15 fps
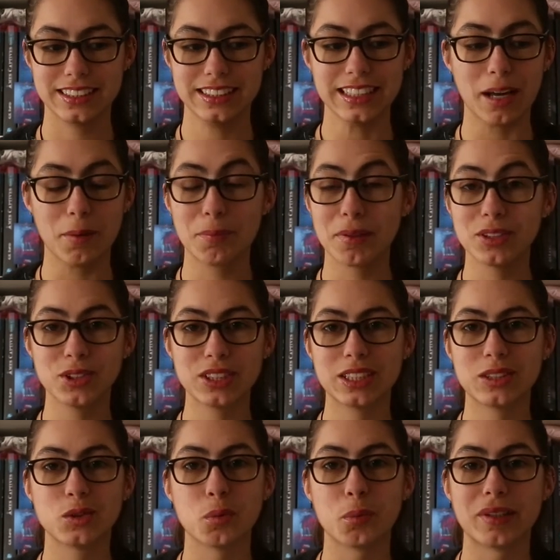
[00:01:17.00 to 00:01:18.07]
il y a plein de choses qui
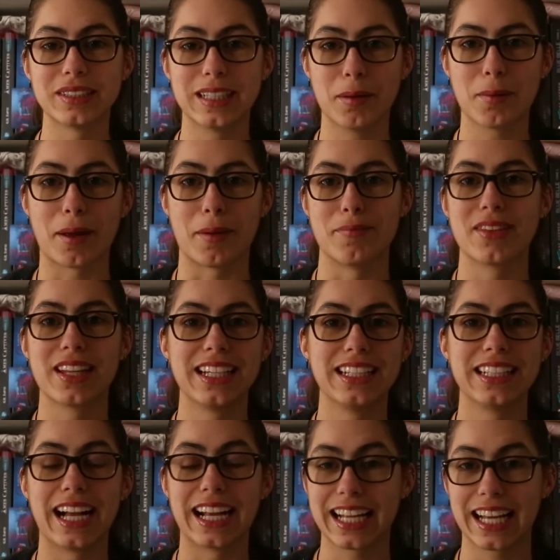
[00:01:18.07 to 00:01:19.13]
se sont passées après.
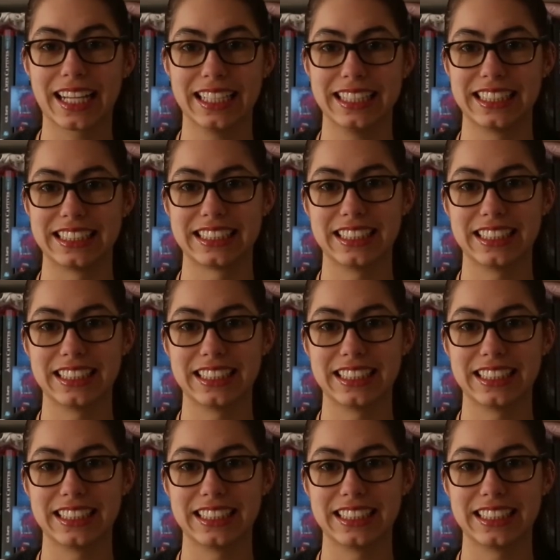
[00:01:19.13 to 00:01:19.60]
Un carnage.